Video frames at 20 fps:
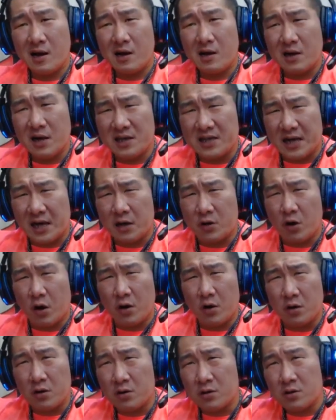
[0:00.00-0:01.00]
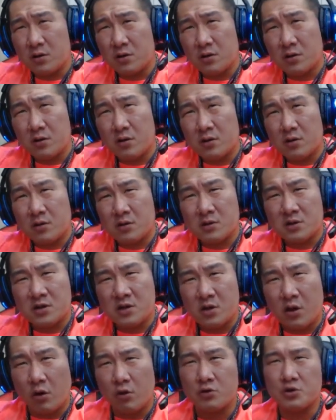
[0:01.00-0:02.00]
你睇下空
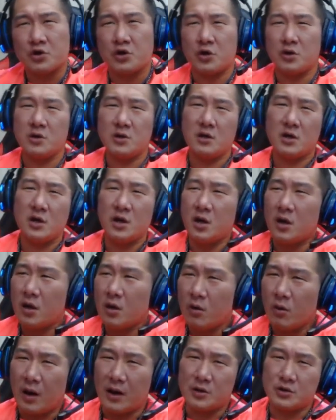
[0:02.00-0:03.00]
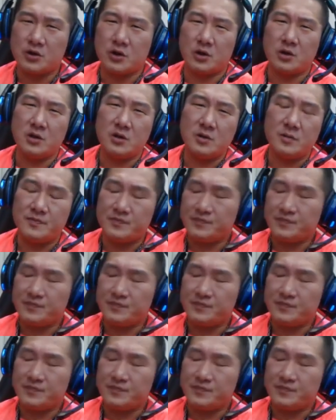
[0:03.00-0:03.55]
空军、网军，